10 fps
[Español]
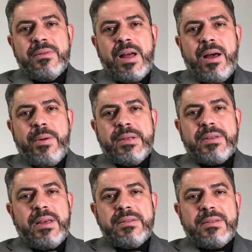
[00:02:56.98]
a
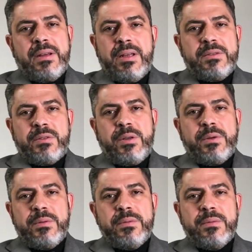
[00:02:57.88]
veces en silencio,
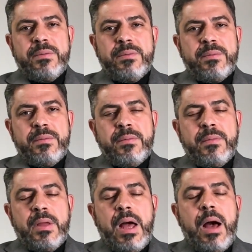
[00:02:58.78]

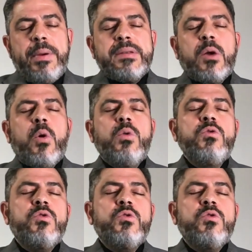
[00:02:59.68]
a veces con un